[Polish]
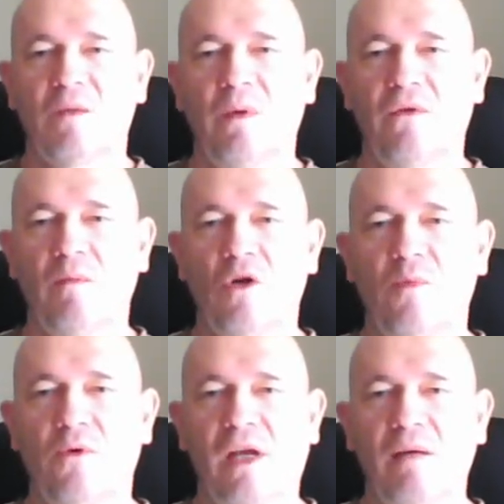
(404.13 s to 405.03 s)
Z pewnymi
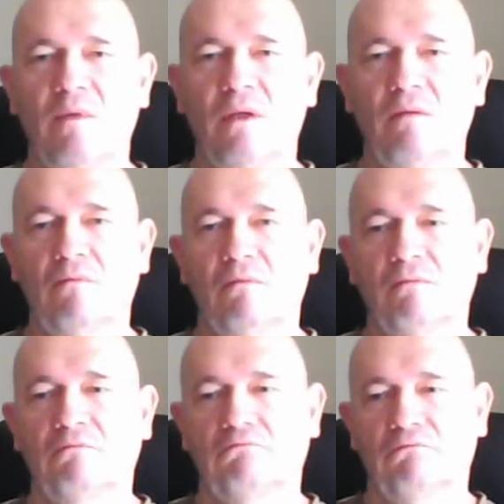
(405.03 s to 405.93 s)
oporami,
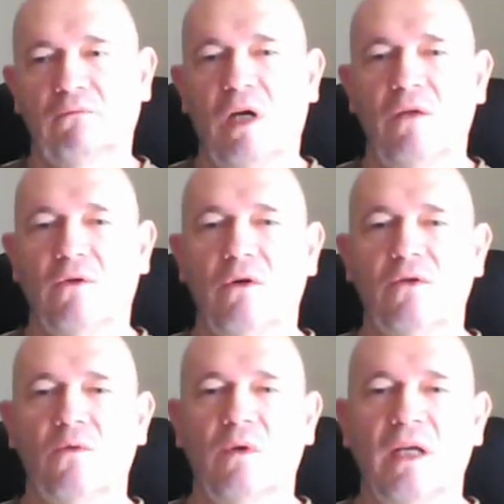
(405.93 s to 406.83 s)
ale w
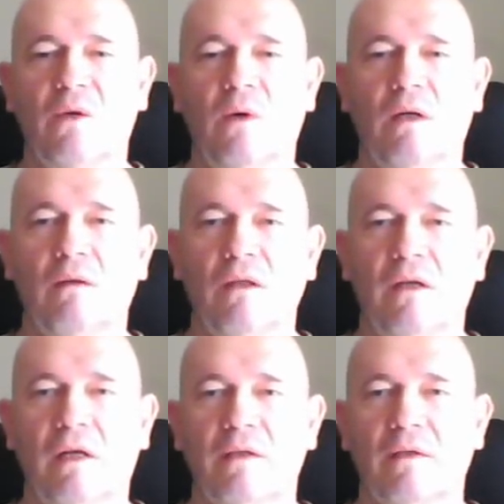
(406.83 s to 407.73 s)
końcu uległa i
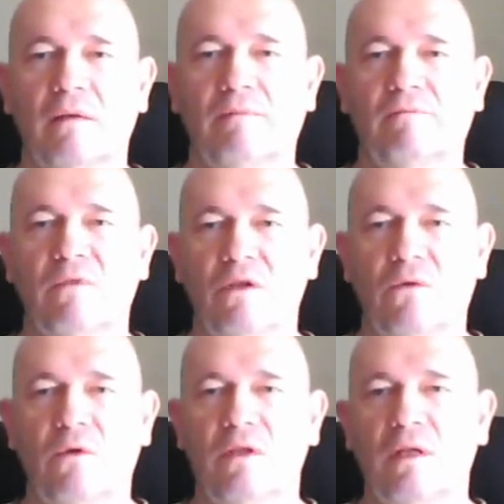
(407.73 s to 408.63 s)
teraz
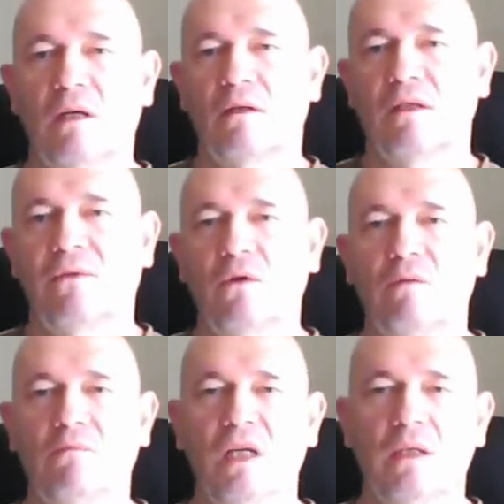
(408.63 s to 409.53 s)
znowu jest na
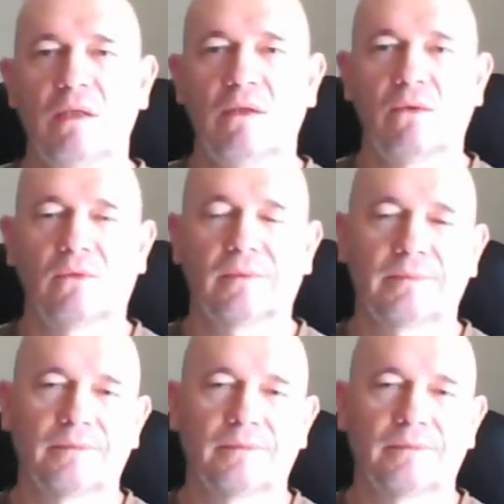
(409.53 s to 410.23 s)
swoim miejscu.